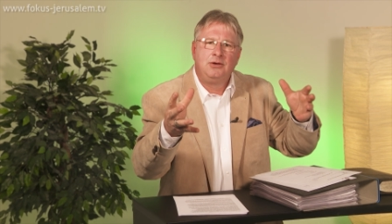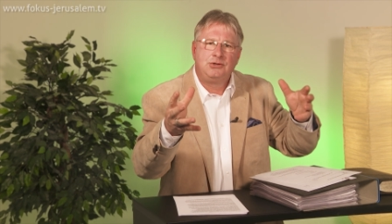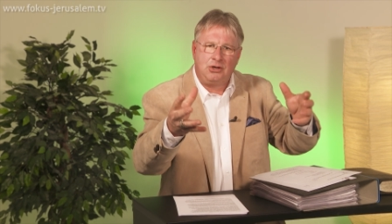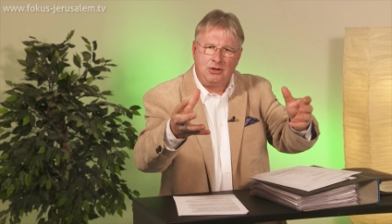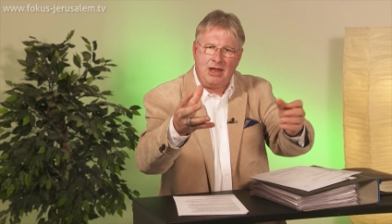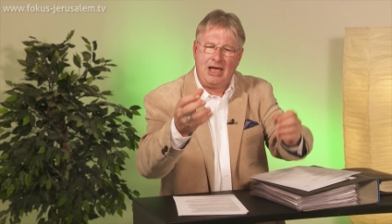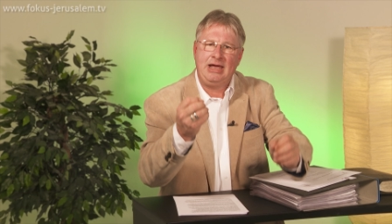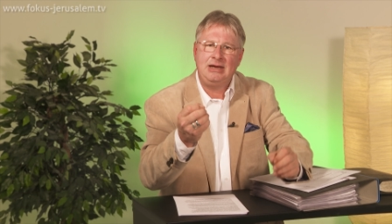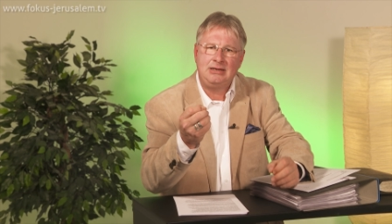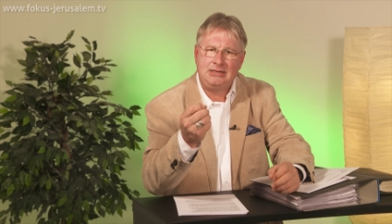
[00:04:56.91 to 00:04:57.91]
sondern
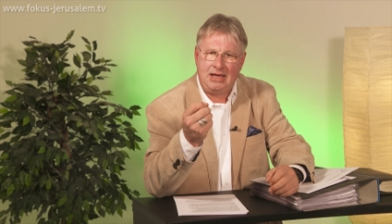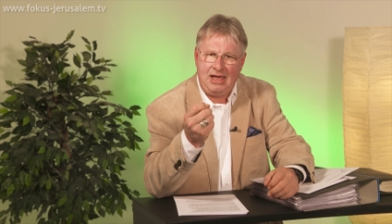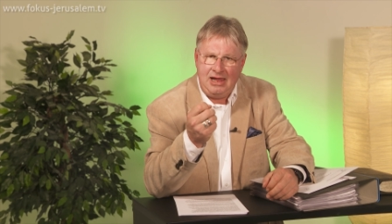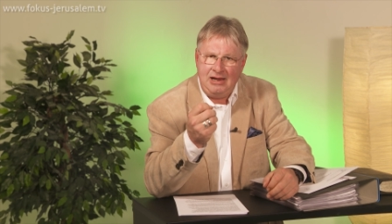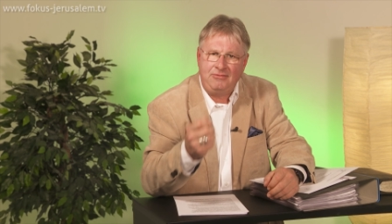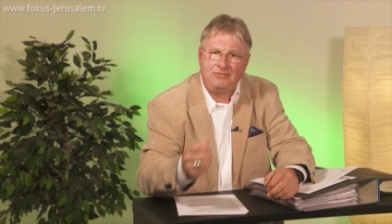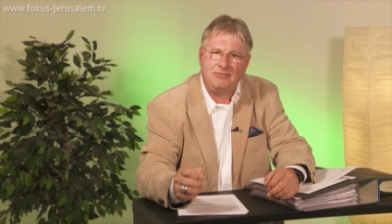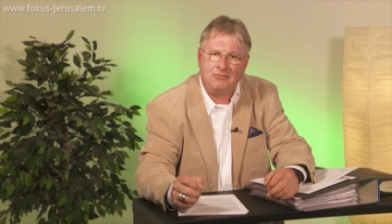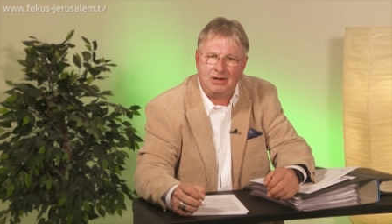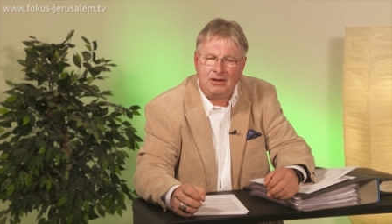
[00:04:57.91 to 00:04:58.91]
einer, der
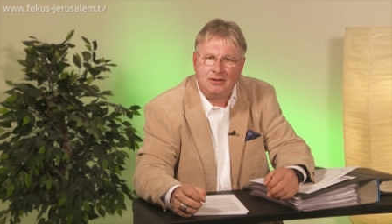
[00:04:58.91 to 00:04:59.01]
helfen will,